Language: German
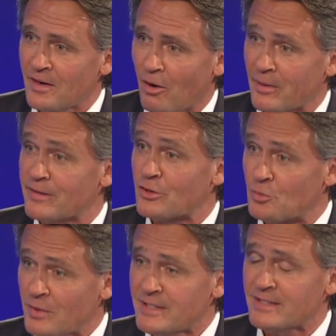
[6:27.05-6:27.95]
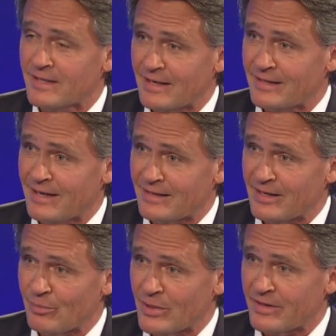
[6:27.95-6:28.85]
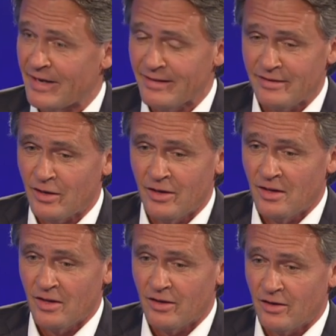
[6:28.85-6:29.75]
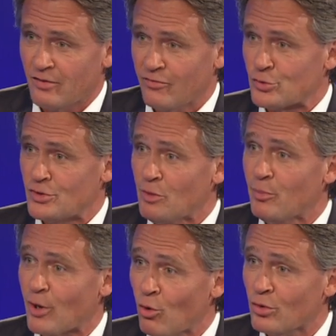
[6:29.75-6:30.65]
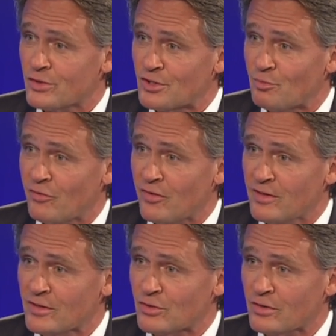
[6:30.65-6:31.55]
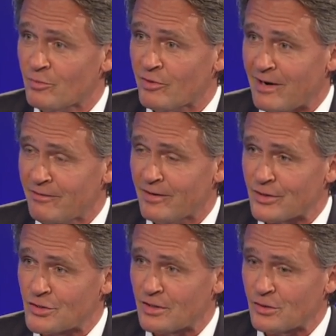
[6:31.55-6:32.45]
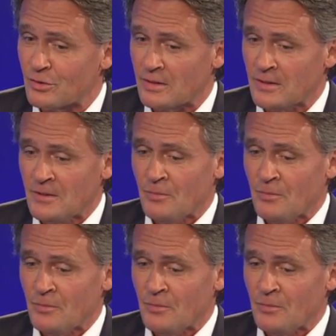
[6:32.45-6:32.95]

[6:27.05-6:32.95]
aber nicht der Spitzenkandidat einer Partei, der äh, fast nie im Büro sich befindet, sondern bei Wahlveranstaltungen.